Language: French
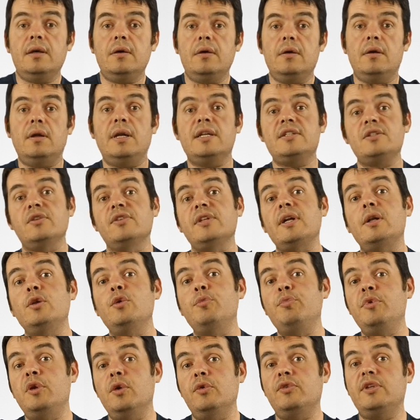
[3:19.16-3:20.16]
euh, la centrale
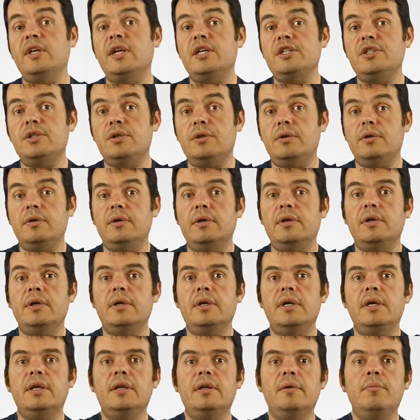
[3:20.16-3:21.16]
de pilotage
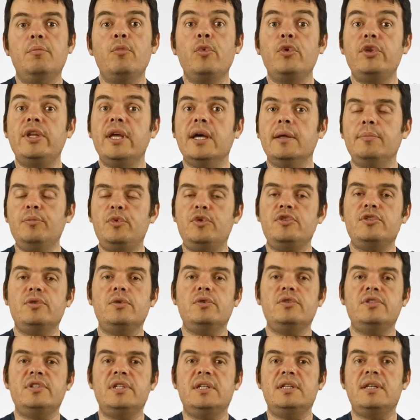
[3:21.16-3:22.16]
est moderne,
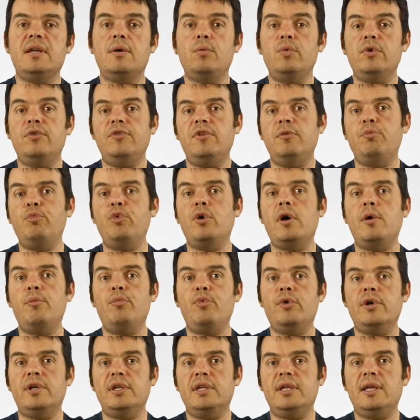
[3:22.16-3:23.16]
puisque c'est un Wi-Fi point à
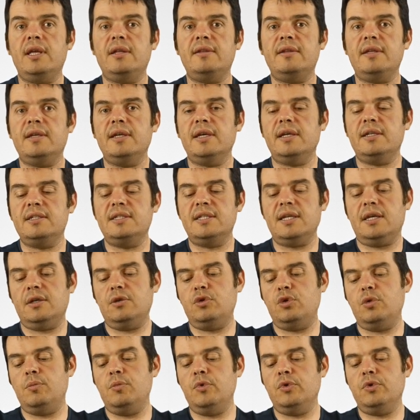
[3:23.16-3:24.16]
point qui est intégré
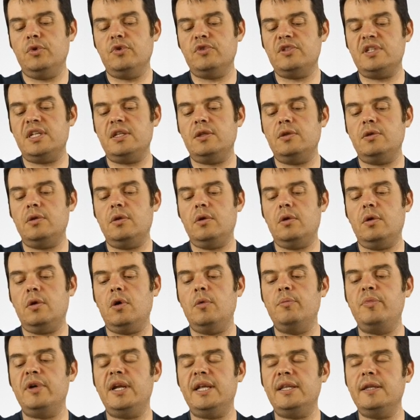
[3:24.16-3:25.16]
directement dans cette
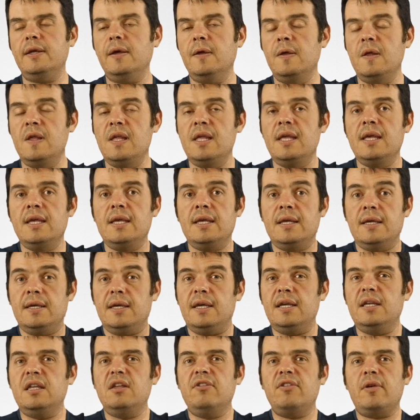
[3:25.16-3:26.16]
LED
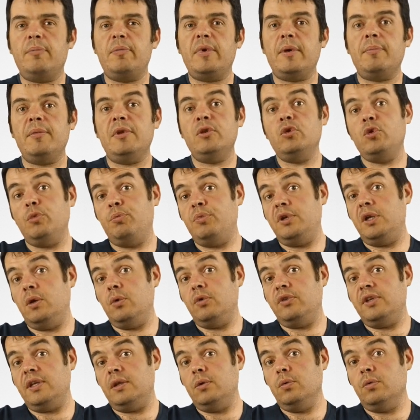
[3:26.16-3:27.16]
et qui va permettre de
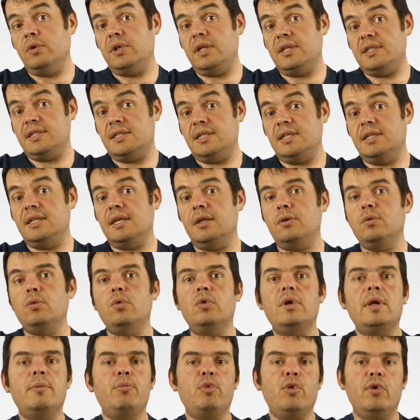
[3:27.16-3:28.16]
piloter donc les six
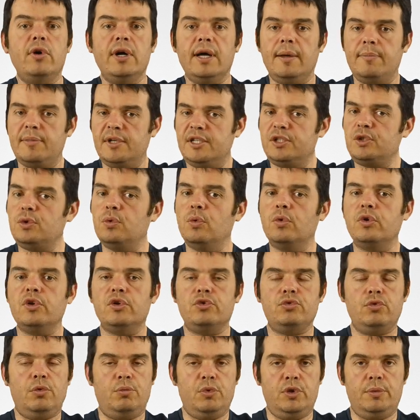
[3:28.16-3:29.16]
canaux, la programmation, que
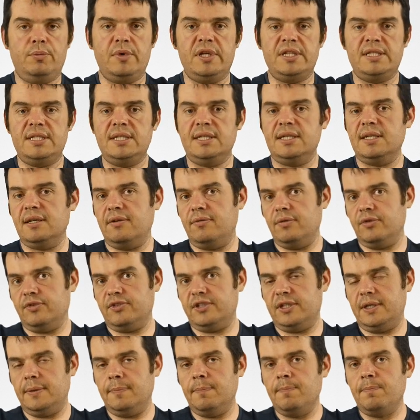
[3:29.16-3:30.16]
ce soit en mode basique,
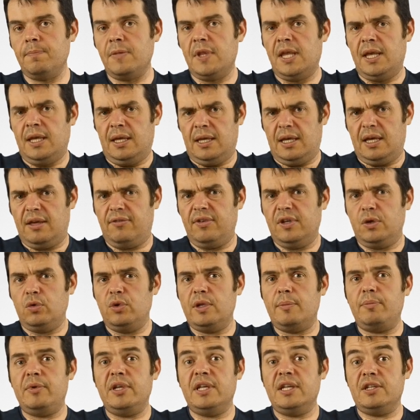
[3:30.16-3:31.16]
avancé, avec
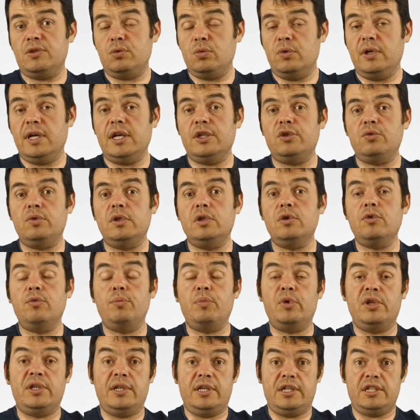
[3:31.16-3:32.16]
une application gratuite que vous
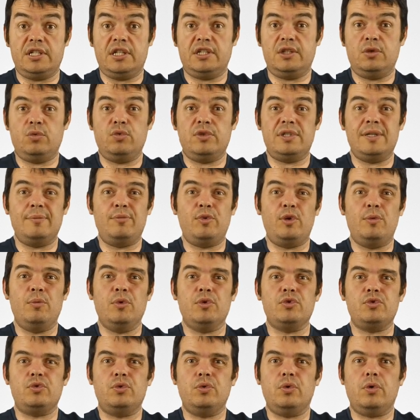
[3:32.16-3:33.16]
pouvez télécharger tout
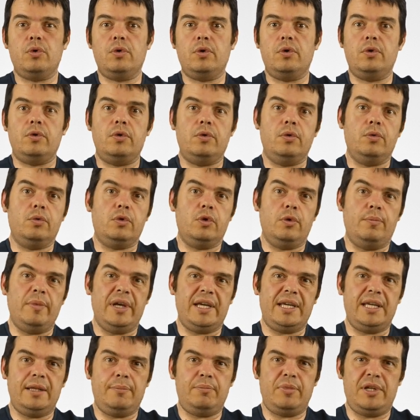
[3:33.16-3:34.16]
simplement sur euh, donc le
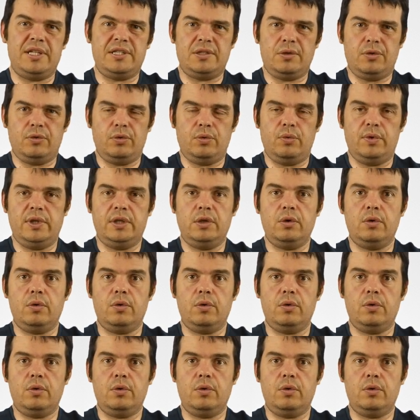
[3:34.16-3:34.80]
marketplace Android